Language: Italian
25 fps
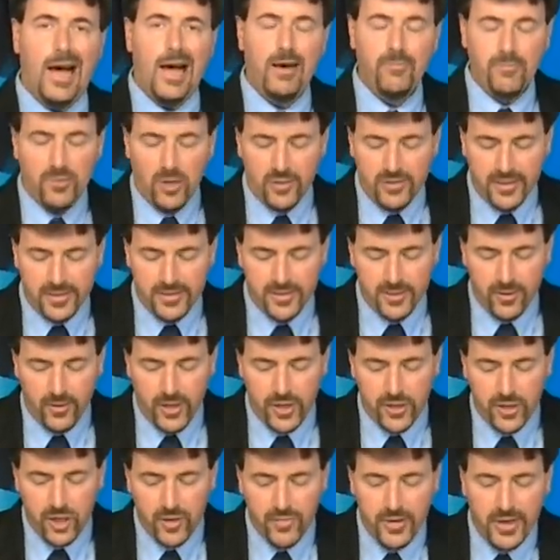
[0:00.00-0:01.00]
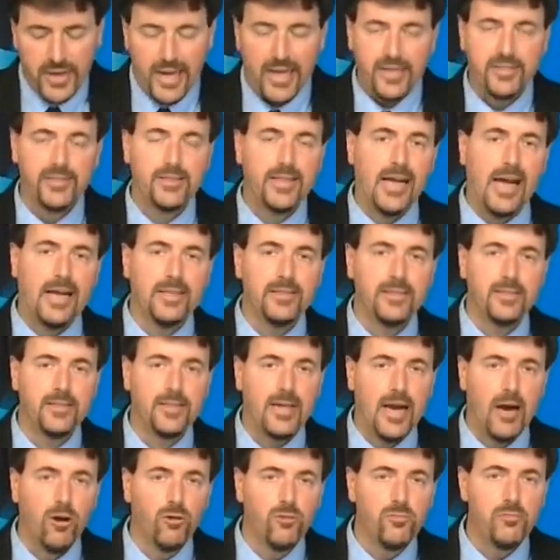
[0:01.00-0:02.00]
protezione civile
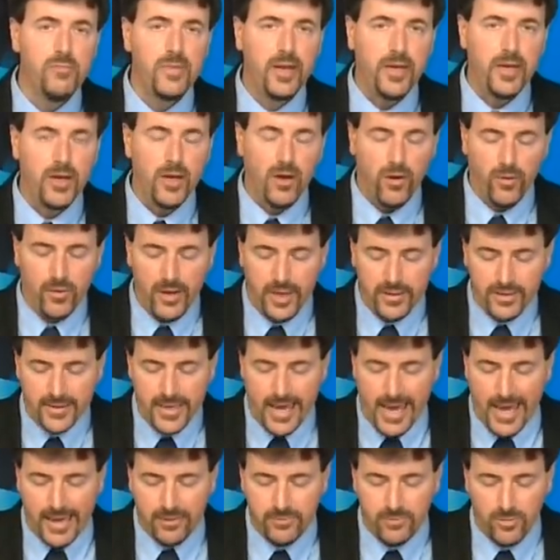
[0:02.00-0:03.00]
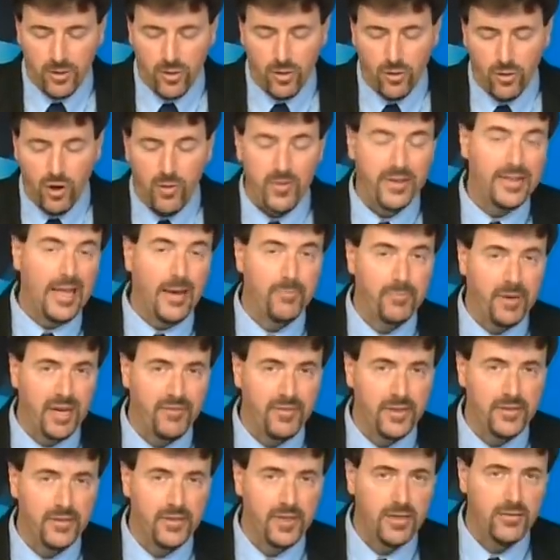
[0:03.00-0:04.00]
stanzia un milione di euro come da
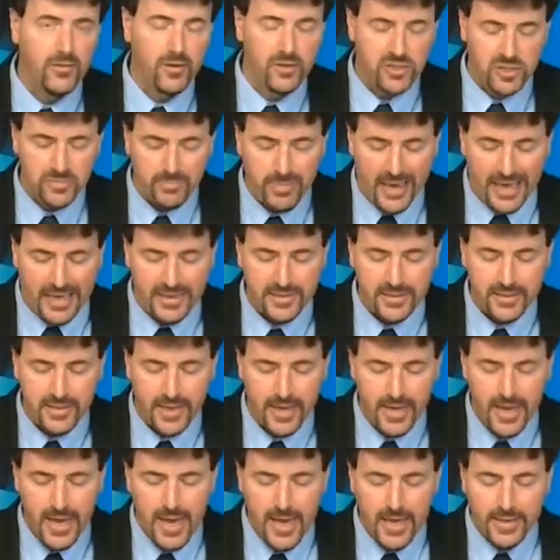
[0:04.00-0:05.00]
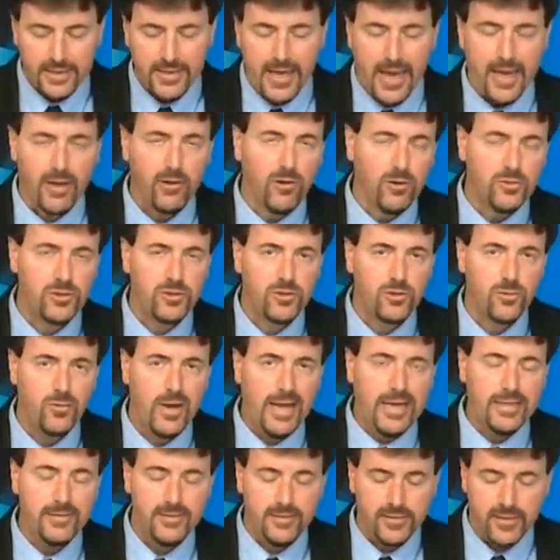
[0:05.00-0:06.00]
preventivo spese dei
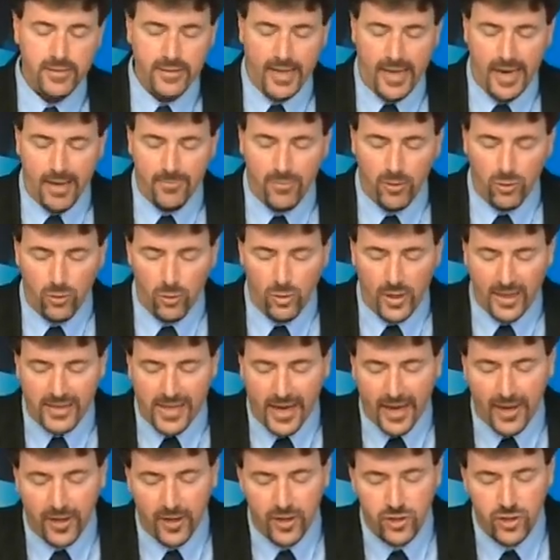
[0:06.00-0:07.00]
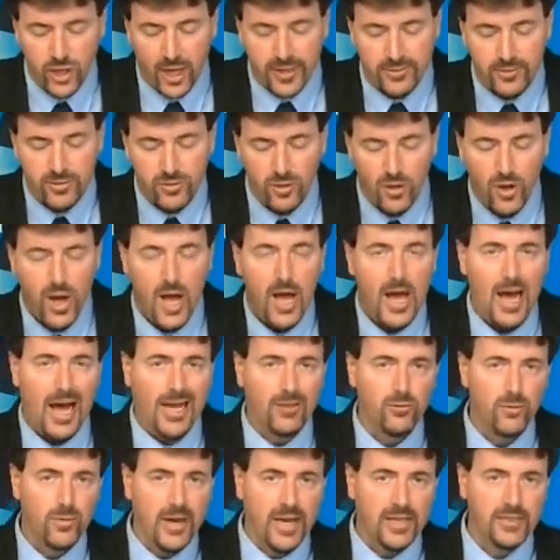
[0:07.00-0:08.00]
consulenti della Procura di Agrigento.
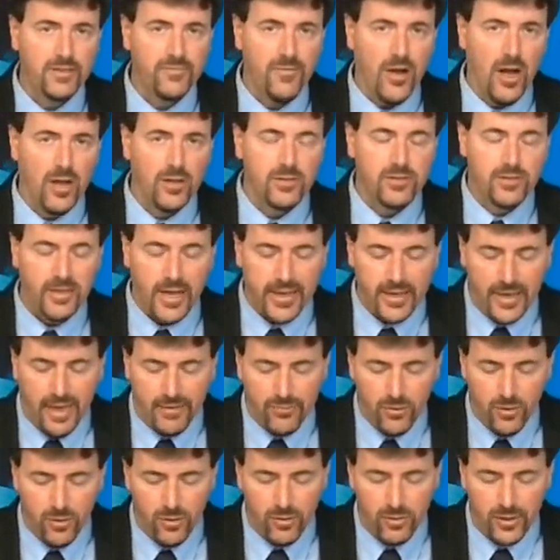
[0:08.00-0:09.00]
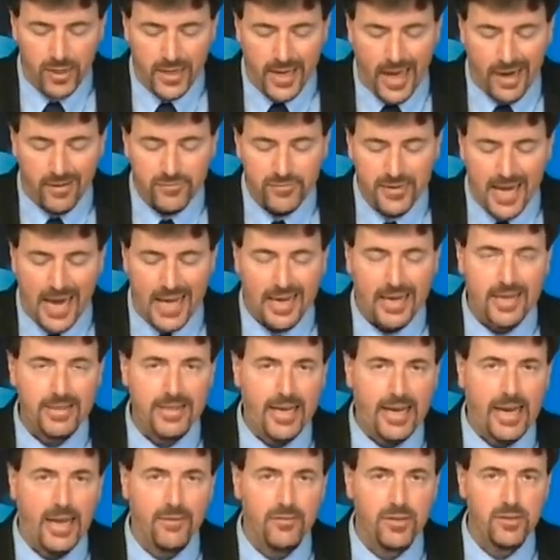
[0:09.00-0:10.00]
Ad una svolta i lavori al Viale
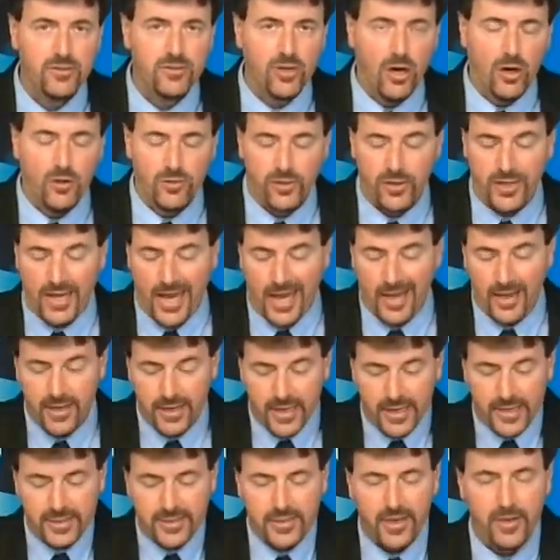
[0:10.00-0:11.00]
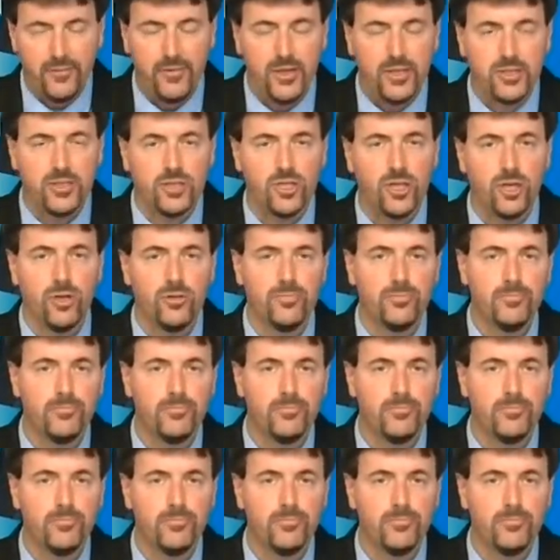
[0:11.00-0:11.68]
della Vittoria, il servizio.